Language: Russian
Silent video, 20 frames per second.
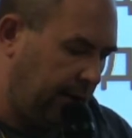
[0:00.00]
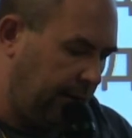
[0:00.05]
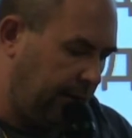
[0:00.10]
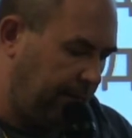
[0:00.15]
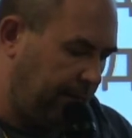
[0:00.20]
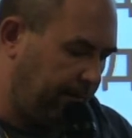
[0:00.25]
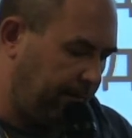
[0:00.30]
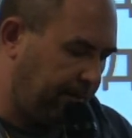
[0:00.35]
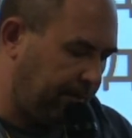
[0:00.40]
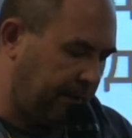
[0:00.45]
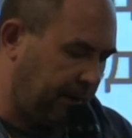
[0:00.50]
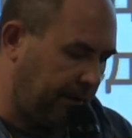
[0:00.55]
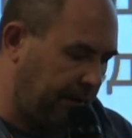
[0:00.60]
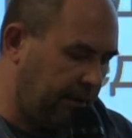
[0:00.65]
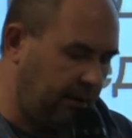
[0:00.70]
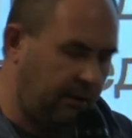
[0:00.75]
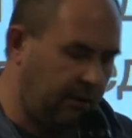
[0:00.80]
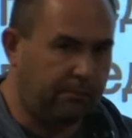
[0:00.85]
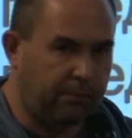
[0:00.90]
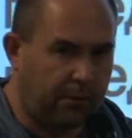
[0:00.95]

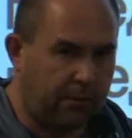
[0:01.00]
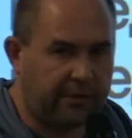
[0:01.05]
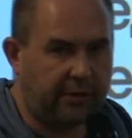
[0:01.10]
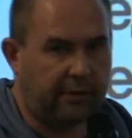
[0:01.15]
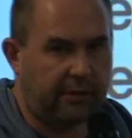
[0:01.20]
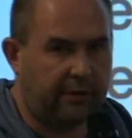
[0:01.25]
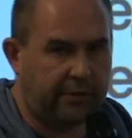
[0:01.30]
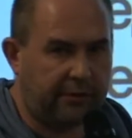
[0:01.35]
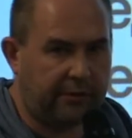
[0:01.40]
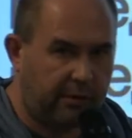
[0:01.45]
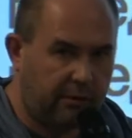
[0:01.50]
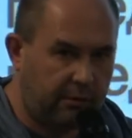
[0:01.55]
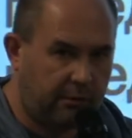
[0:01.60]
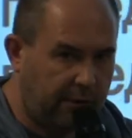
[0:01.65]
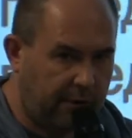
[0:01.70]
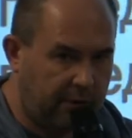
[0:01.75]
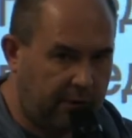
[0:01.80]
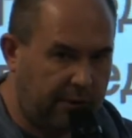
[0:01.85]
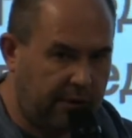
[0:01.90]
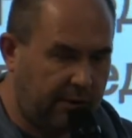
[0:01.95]
и постсоветская
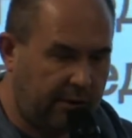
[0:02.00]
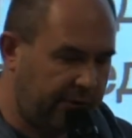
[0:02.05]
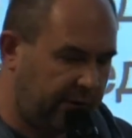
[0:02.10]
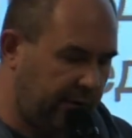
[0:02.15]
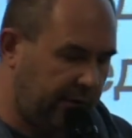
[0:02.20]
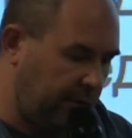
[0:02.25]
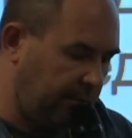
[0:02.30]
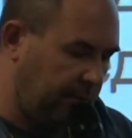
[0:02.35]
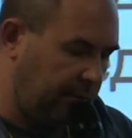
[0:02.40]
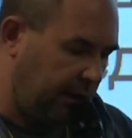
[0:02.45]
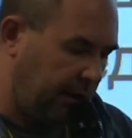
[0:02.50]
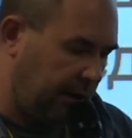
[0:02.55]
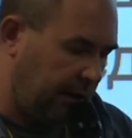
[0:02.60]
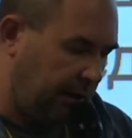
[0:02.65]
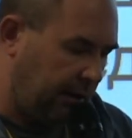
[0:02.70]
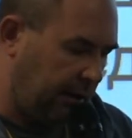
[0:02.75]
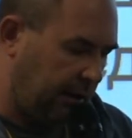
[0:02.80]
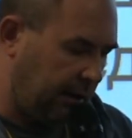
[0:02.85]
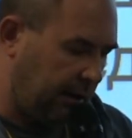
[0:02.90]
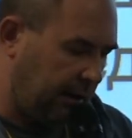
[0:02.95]
уфология в целом
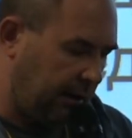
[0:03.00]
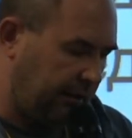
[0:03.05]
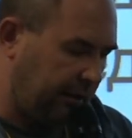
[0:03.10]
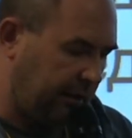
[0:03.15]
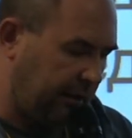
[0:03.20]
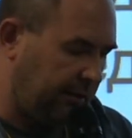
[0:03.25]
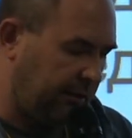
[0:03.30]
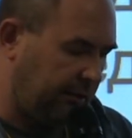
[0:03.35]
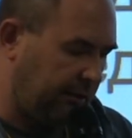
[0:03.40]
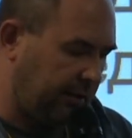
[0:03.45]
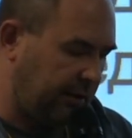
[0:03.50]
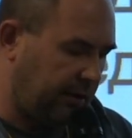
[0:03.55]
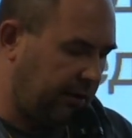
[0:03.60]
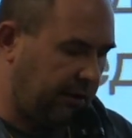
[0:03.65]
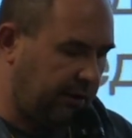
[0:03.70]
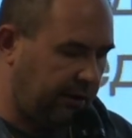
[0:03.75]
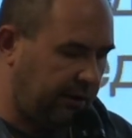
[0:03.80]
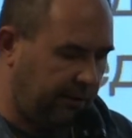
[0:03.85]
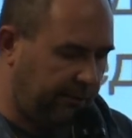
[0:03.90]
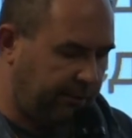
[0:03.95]
исследовано
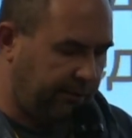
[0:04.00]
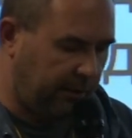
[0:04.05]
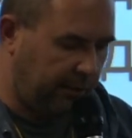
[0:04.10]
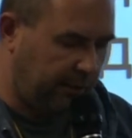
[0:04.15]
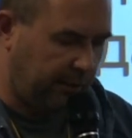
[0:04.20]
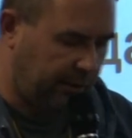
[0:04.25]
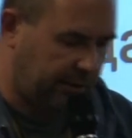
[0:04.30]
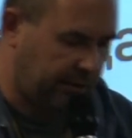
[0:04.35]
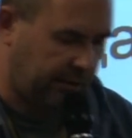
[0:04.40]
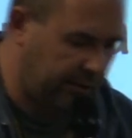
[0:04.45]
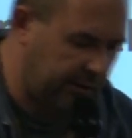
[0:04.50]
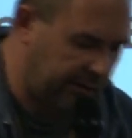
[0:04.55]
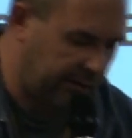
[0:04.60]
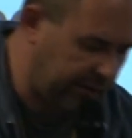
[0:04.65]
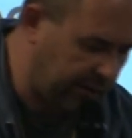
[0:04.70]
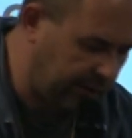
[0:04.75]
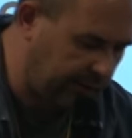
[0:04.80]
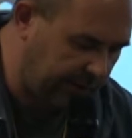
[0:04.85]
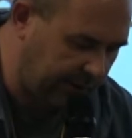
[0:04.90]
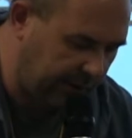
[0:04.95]
крайне плохо, что на
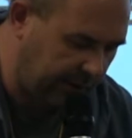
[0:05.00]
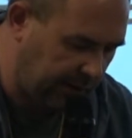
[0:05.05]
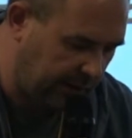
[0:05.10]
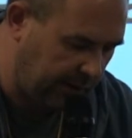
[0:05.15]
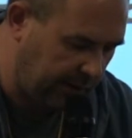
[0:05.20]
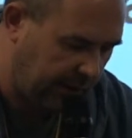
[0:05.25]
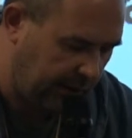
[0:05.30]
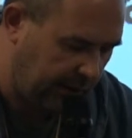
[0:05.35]
самом деле